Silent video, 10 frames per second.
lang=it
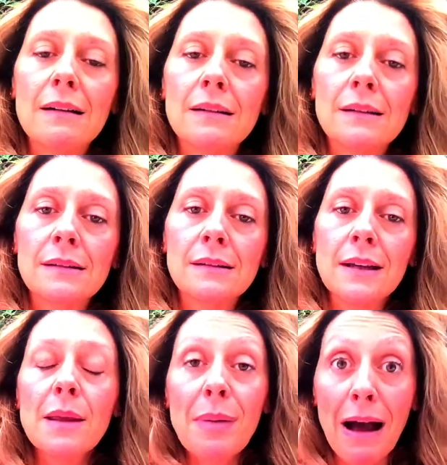
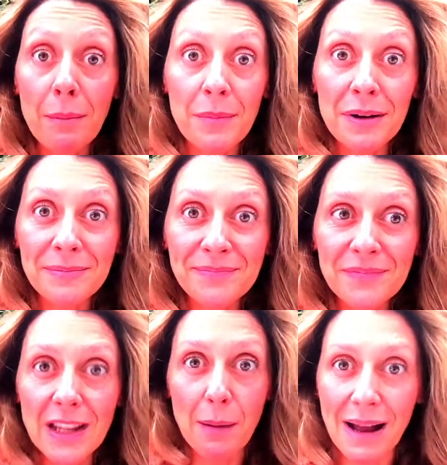eh, EPUB
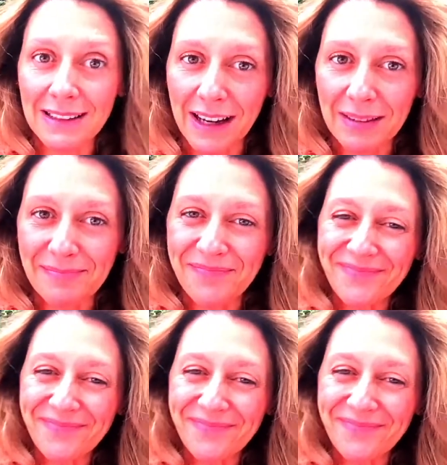telematica.